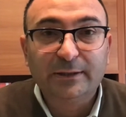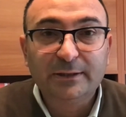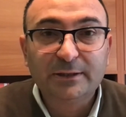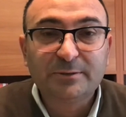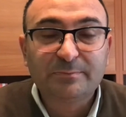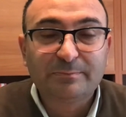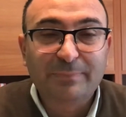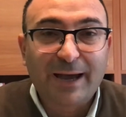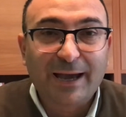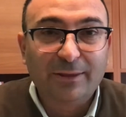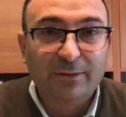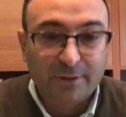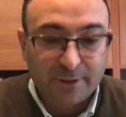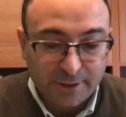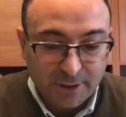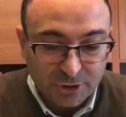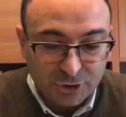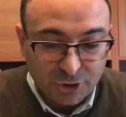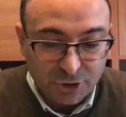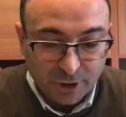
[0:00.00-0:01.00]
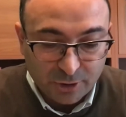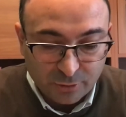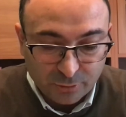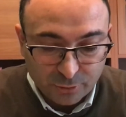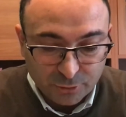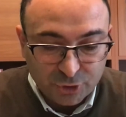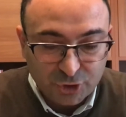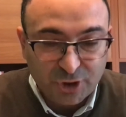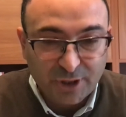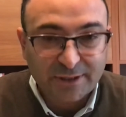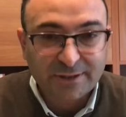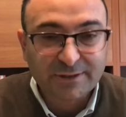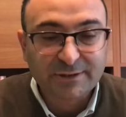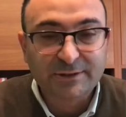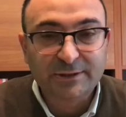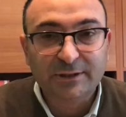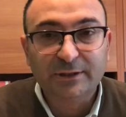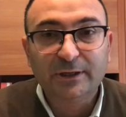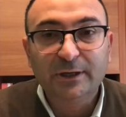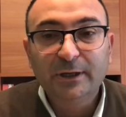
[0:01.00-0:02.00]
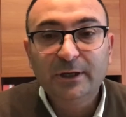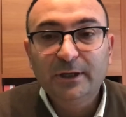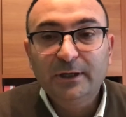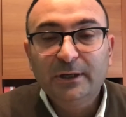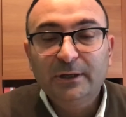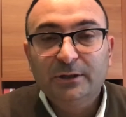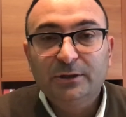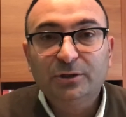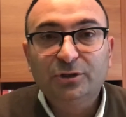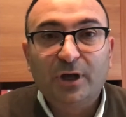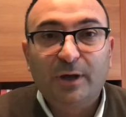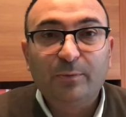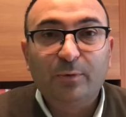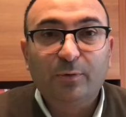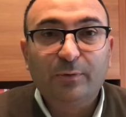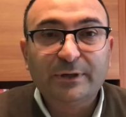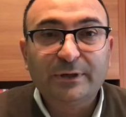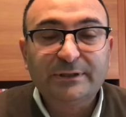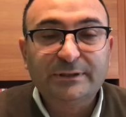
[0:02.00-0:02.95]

di Spadola che ci hanno concesso diciamo,